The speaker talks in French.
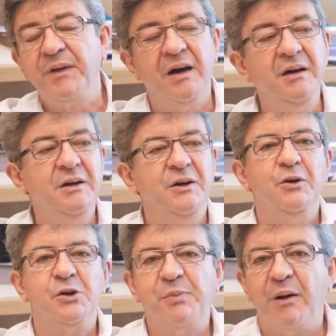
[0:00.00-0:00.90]
Hein.
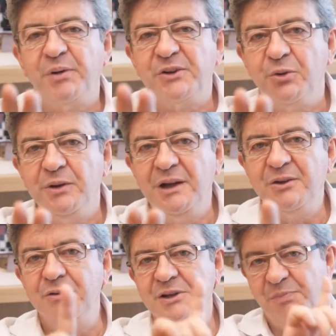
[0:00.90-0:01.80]
Je ne parle pas de son
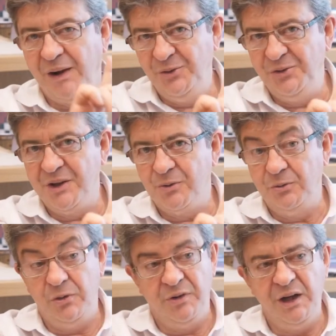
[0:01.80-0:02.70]
élection, je parle de ses
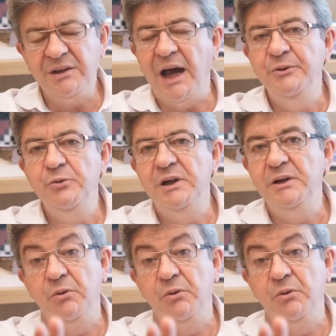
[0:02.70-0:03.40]
comptes devraient être annulés.